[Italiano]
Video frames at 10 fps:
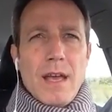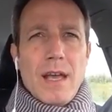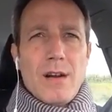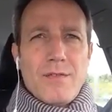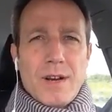
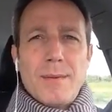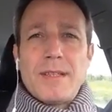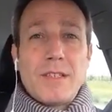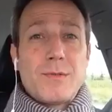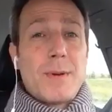ero
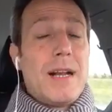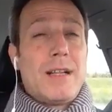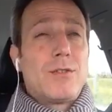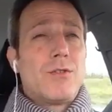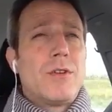veramente
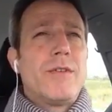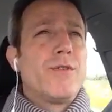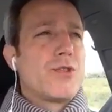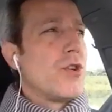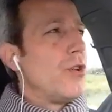disperato, non
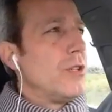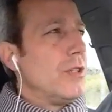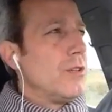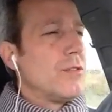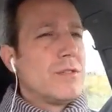avevo soldi,
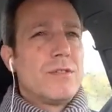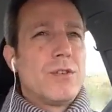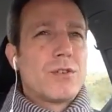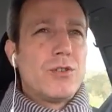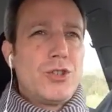non,
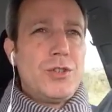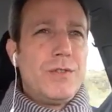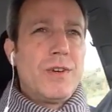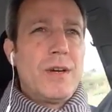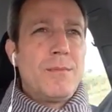non
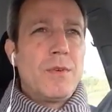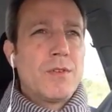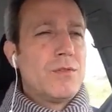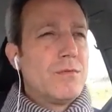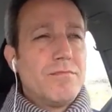riusciva,
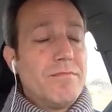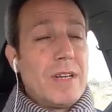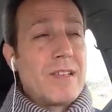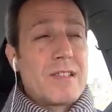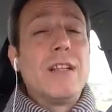
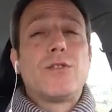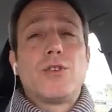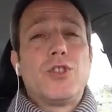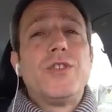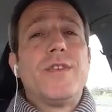a stento
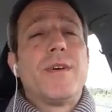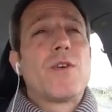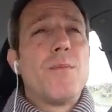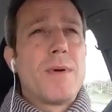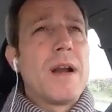riuscivo a
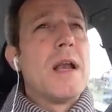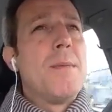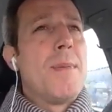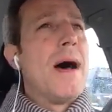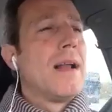comprare il
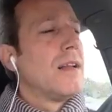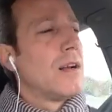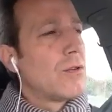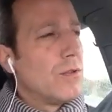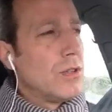pane in
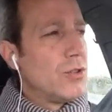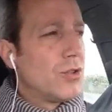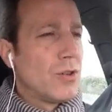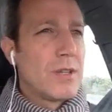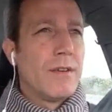alcuni
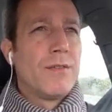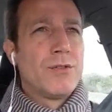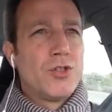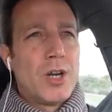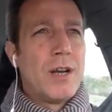giorni,
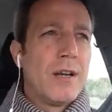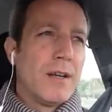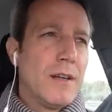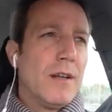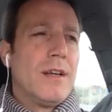avevo già,
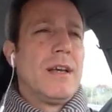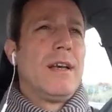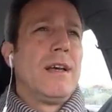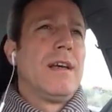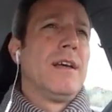
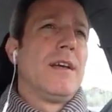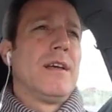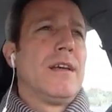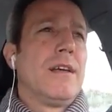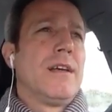eh,